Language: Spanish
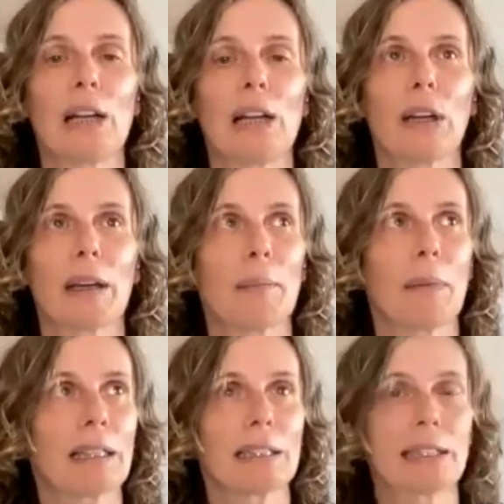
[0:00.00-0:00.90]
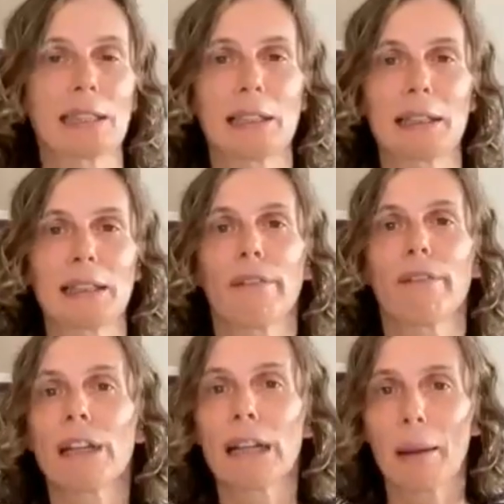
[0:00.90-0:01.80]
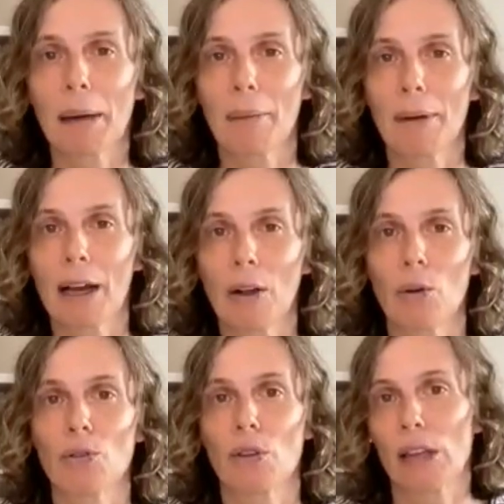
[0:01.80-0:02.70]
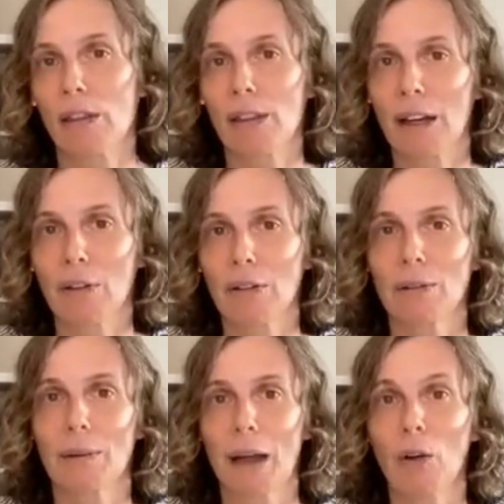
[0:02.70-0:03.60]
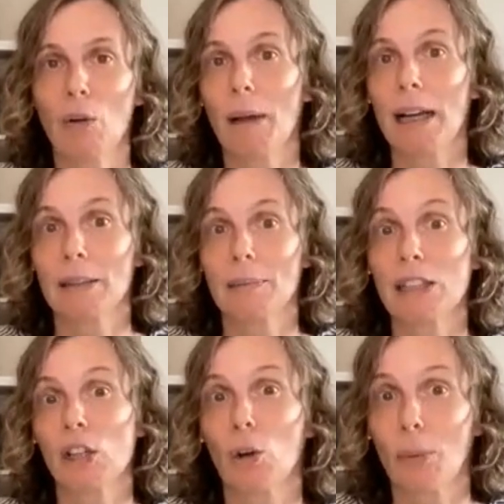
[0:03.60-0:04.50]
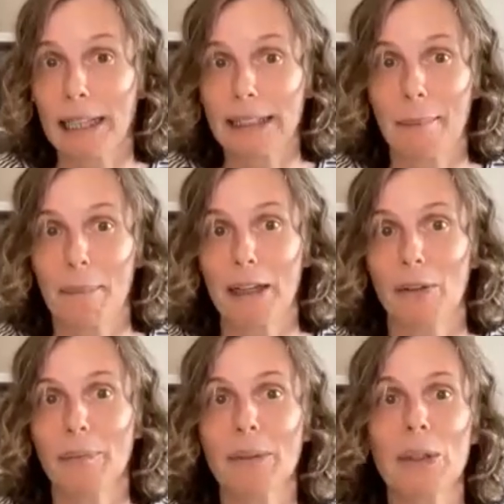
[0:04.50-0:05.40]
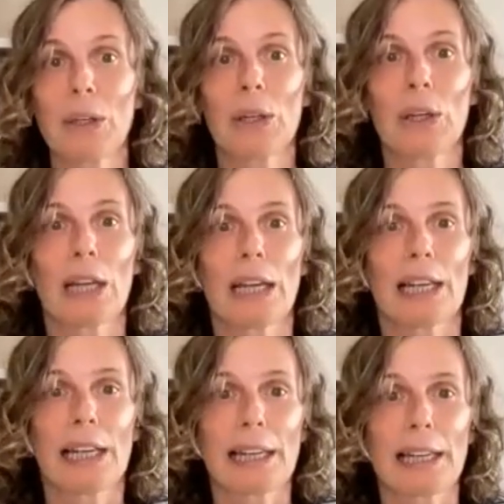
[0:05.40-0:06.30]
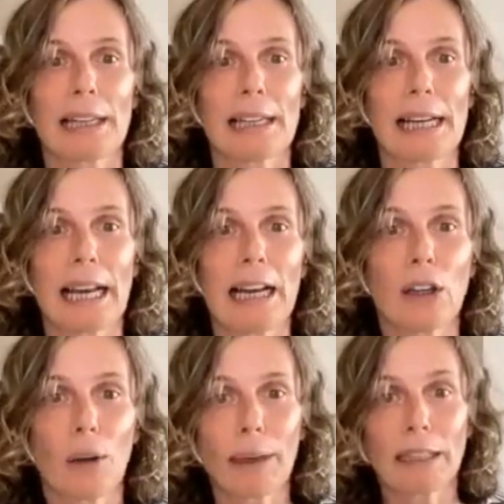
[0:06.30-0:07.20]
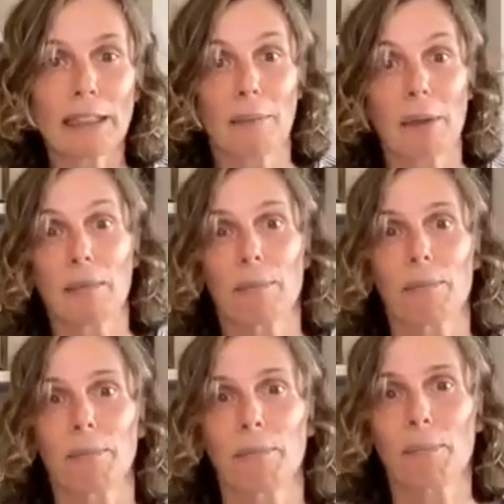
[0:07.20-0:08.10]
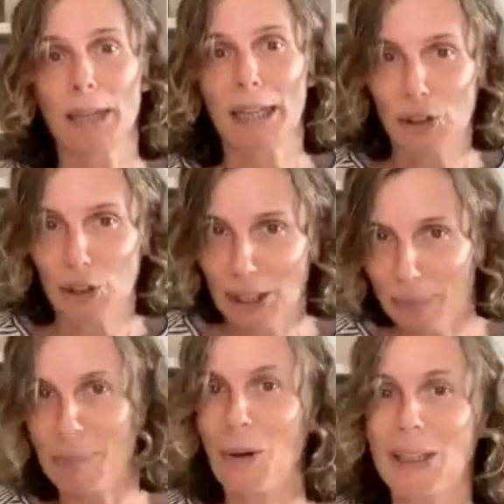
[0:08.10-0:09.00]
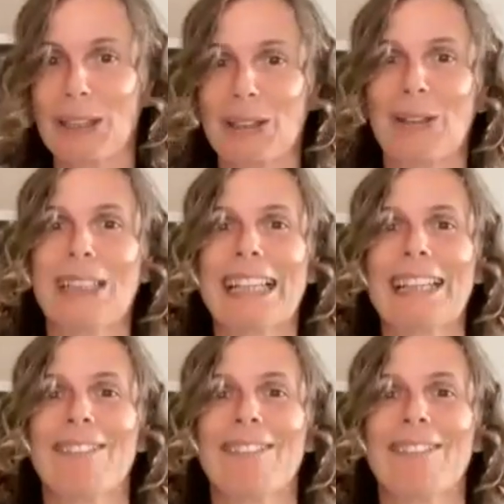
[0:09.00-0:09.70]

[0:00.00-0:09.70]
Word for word: lo que más eh, define la palabra conciencia, algo más, más global también. Eh, el Global Entrepreneurship Monitor,